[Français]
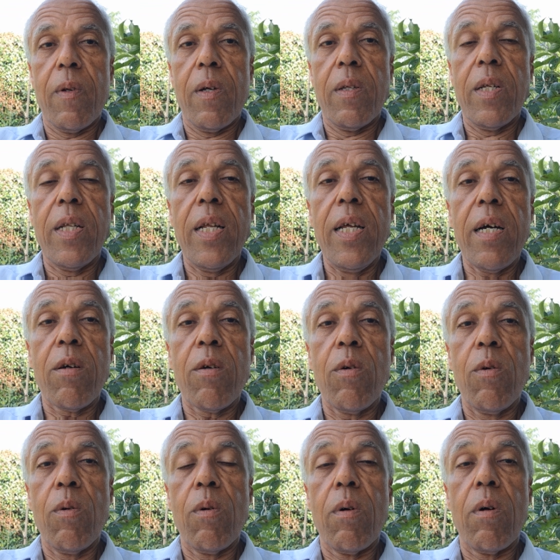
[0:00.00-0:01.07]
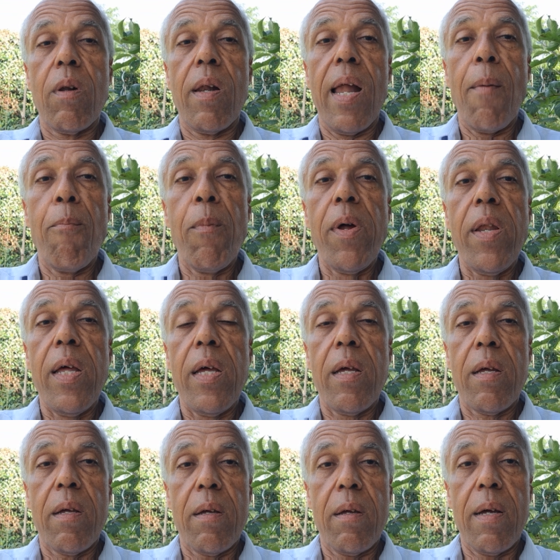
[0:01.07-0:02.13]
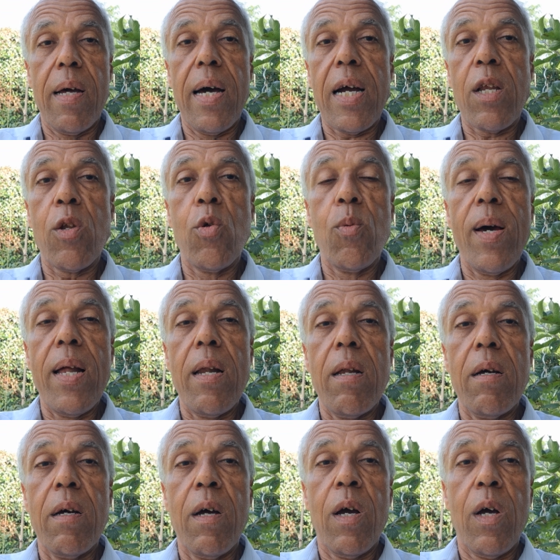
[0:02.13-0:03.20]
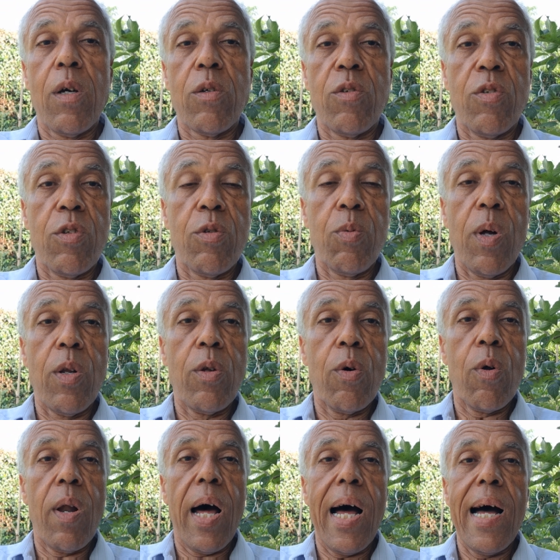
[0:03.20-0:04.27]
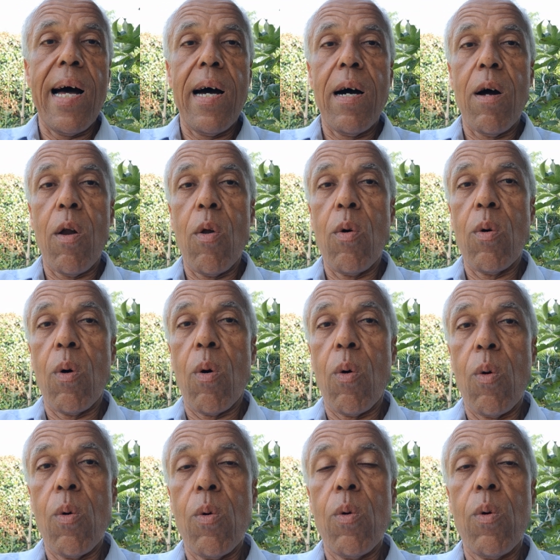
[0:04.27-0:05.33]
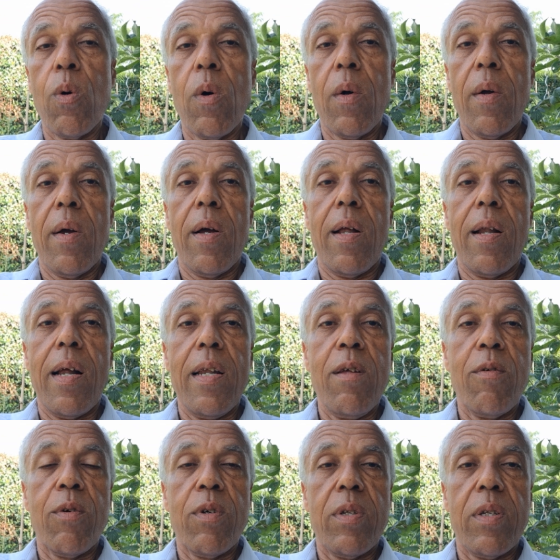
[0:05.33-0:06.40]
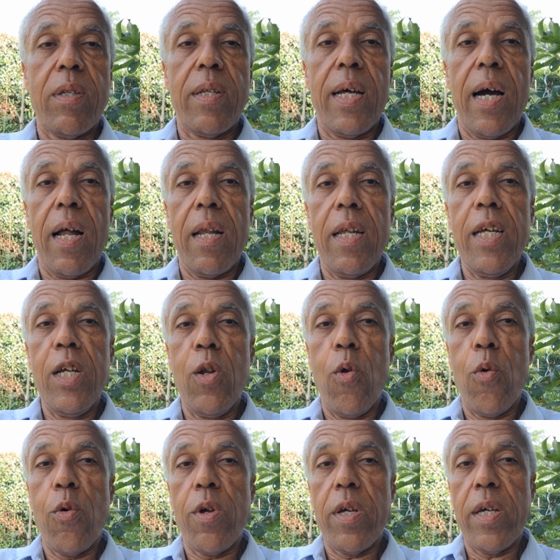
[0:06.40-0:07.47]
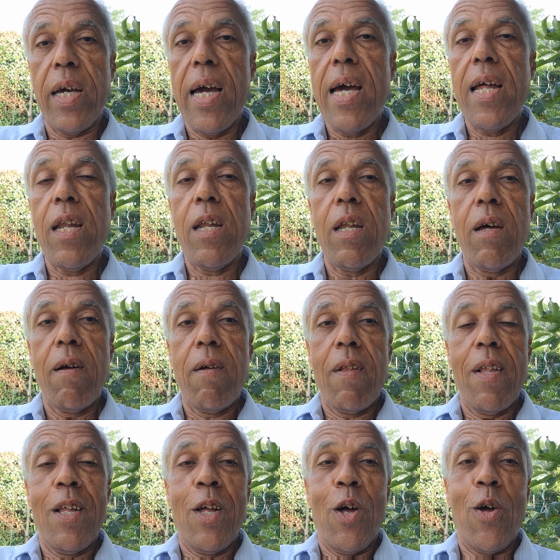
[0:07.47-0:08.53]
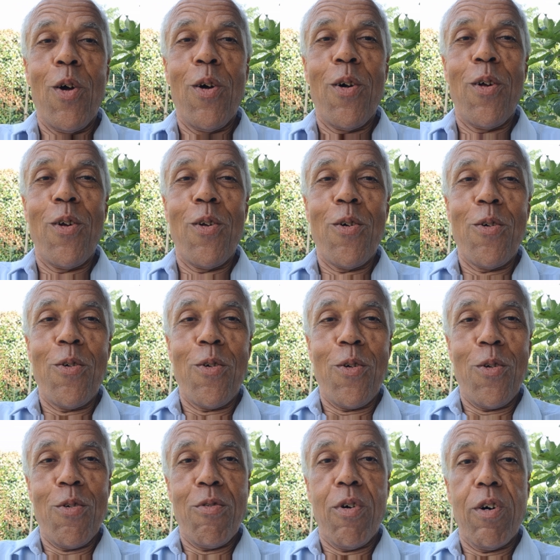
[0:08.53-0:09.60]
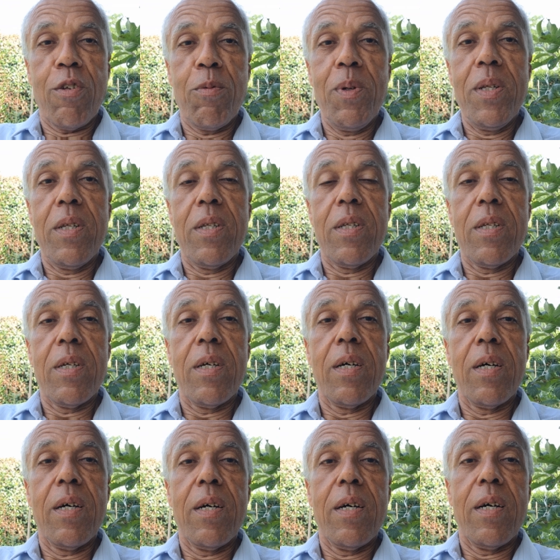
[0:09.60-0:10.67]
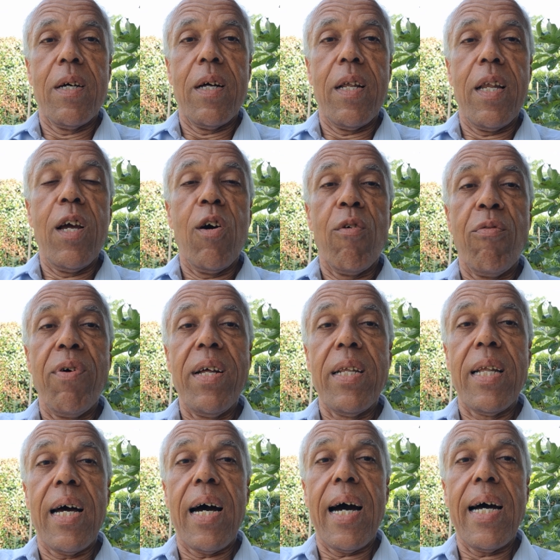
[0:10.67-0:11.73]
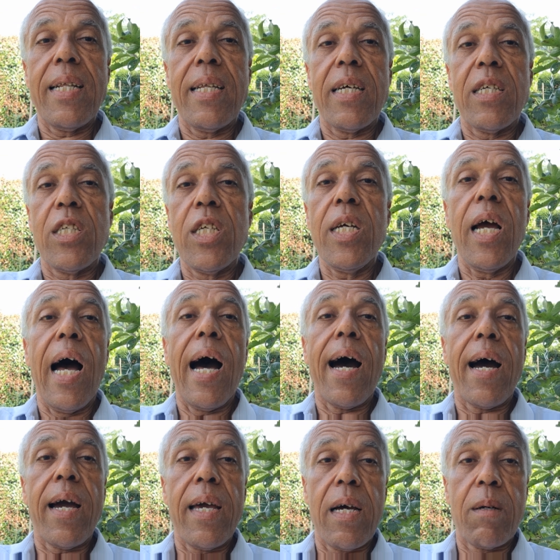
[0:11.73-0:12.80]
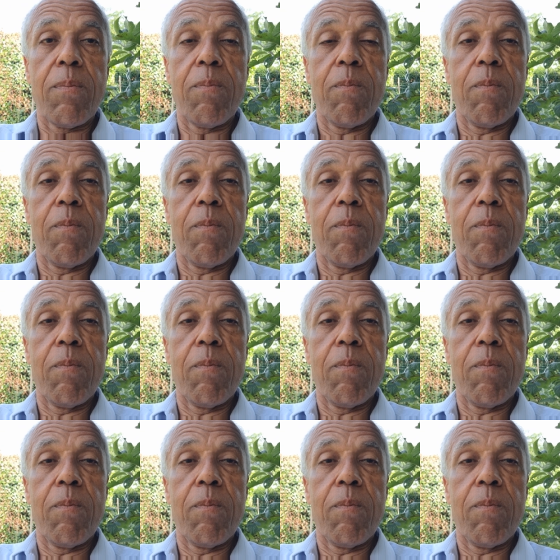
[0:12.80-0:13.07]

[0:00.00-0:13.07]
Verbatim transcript: C'est-à-dire que la monnaie actuelle, que ce soit le dollar, l'euro, la livre sterling, le yen, le, le franc suisse, n'est en fait rattachée à rien.